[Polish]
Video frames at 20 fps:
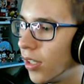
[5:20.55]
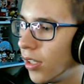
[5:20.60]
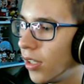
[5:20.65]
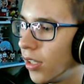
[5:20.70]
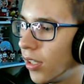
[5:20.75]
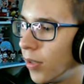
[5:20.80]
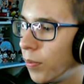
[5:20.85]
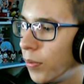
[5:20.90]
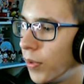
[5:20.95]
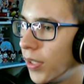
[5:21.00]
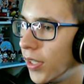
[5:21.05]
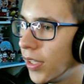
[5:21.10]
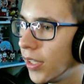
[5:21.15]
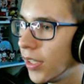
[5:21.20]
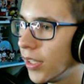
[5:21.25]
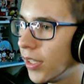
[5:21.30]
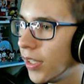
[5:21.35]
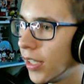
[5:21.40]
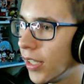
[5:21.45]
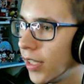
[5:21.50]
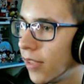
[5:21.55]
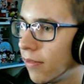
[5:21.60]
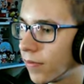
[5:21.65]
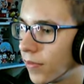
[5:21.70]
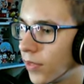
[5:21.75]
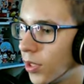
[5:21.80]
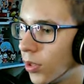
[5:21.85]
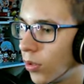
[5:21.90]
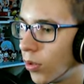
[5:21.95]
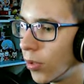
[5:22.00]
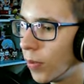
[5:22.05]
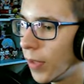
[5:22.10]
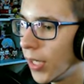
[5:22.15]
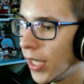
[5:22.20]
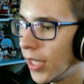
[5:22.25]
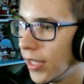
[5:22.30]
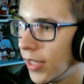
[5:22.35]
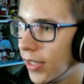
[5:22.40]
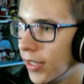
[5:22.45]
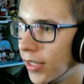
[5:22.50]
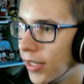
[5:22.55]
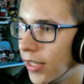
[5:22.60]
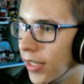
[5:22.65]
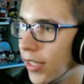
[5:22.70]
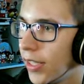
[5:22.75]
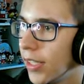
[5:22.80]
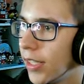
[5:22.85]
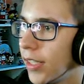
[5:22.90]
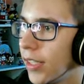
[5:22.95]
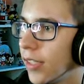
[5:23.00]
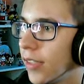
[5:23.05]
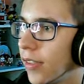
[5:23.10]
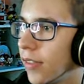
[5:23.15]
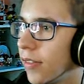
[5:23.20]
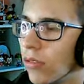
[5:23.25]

Ale piknę. Normalnie...